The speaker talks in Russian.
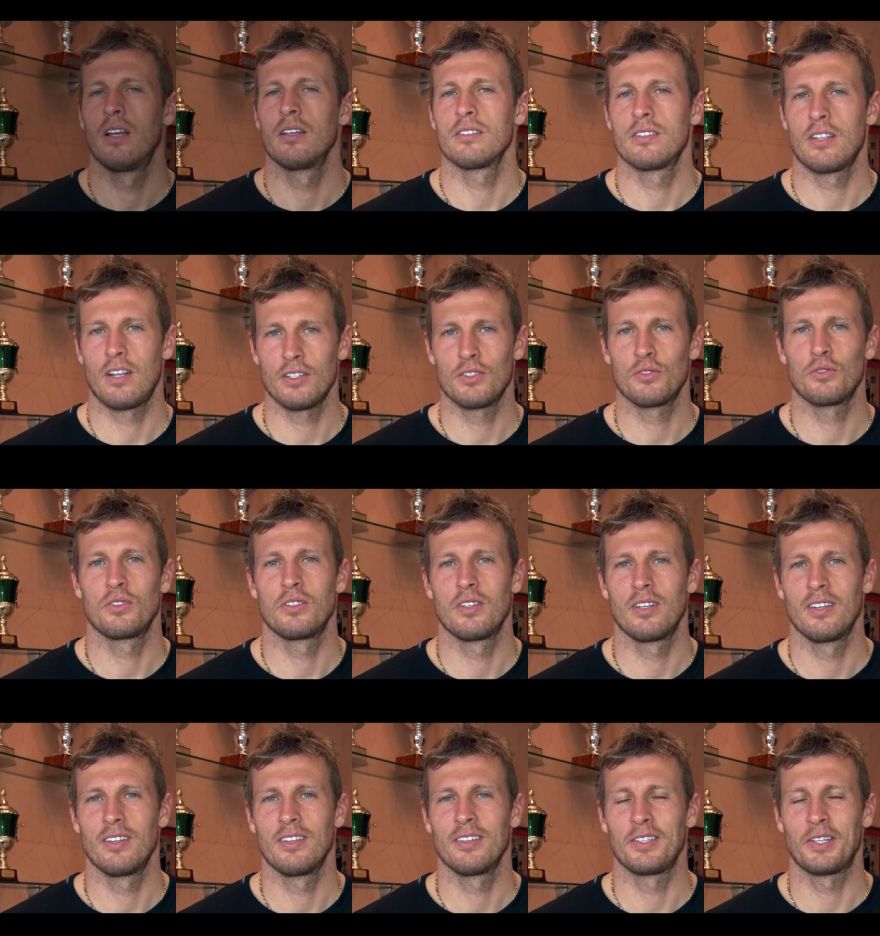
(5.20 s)
Здравствуйте.
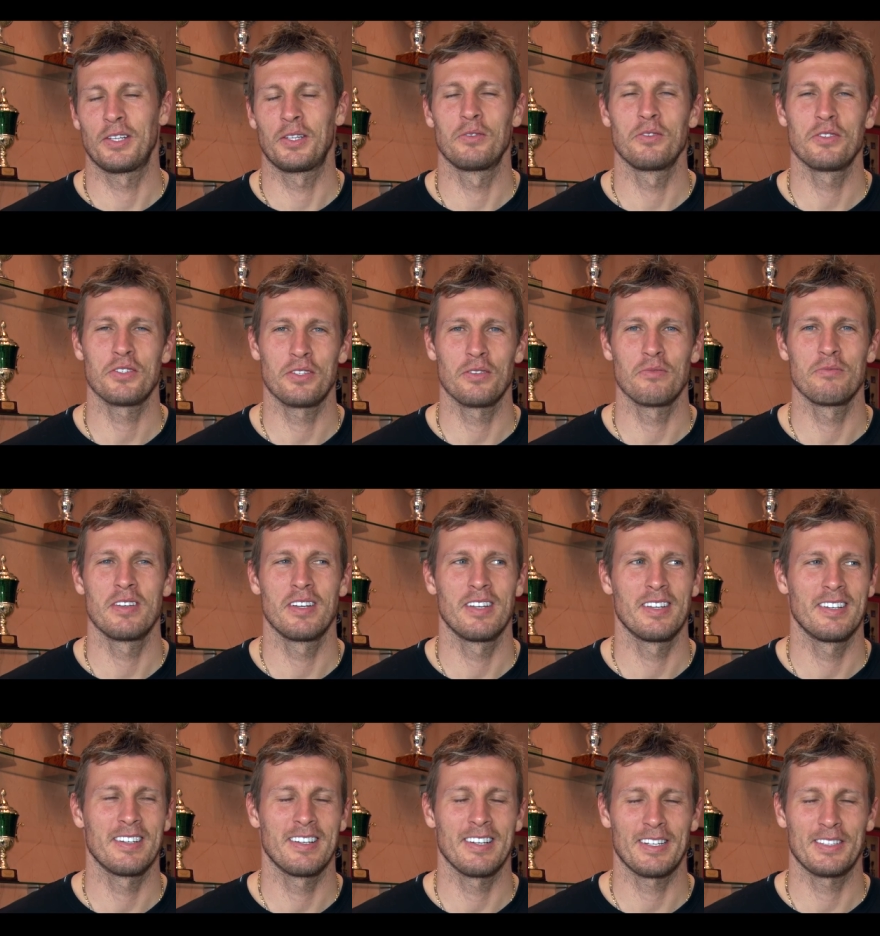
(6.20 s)
Я думаю, что
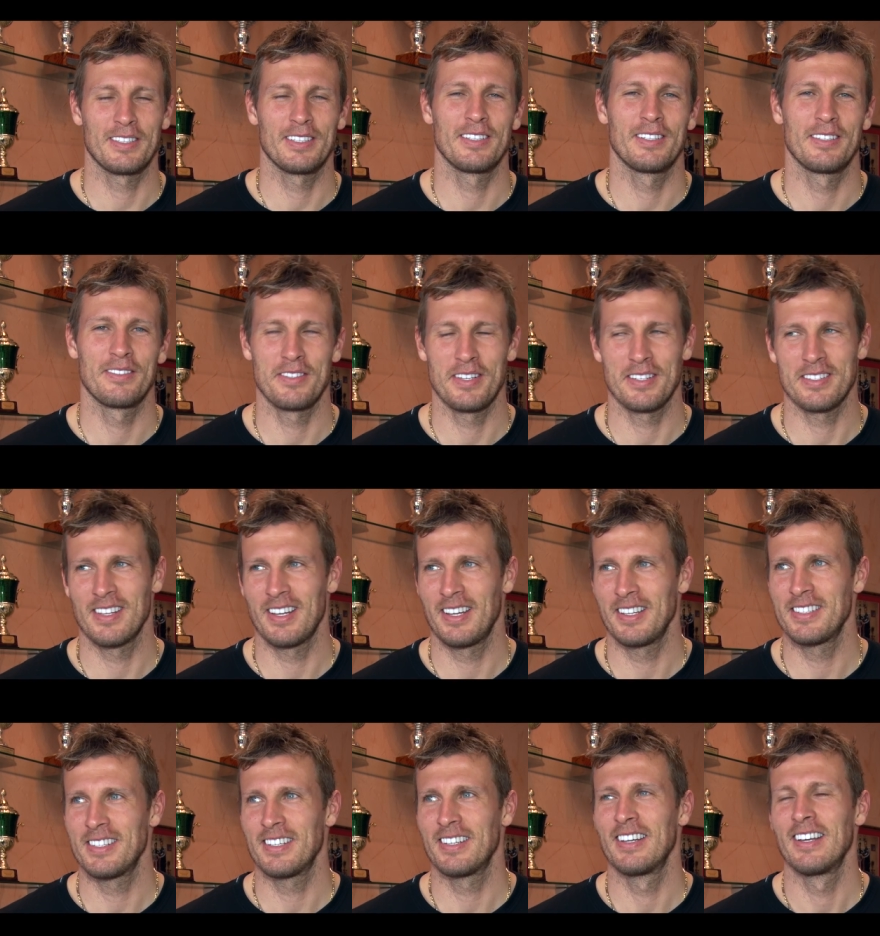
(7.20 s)
меня как-то все
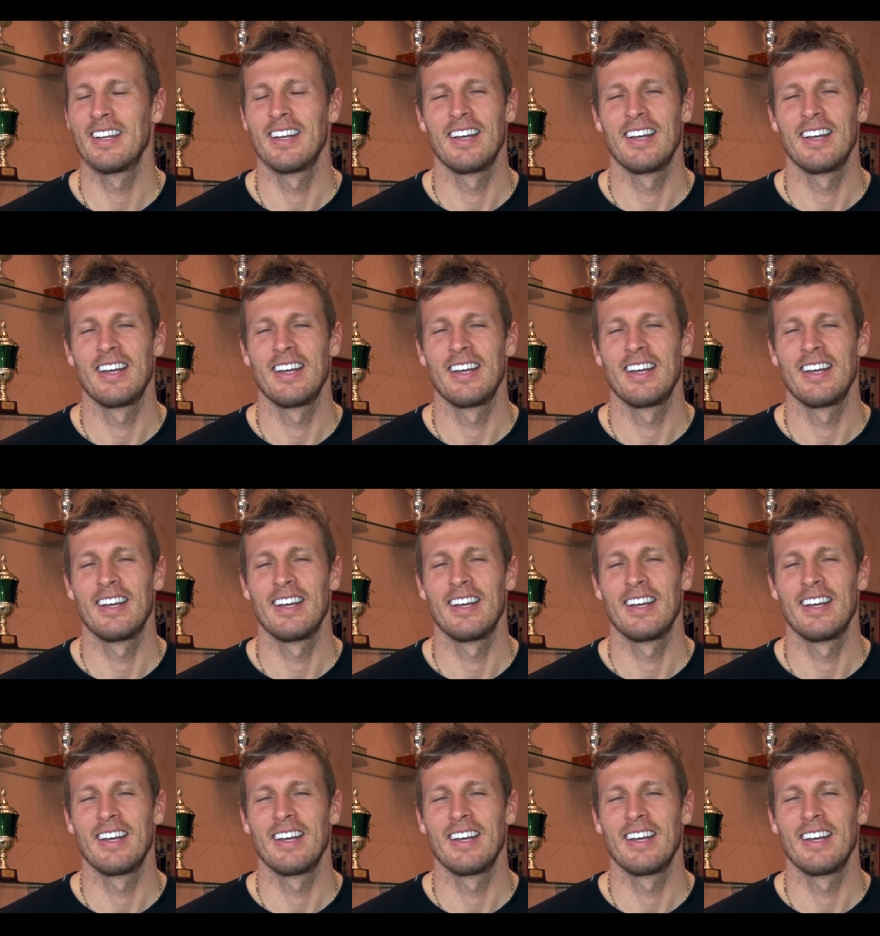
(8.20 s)
знаете.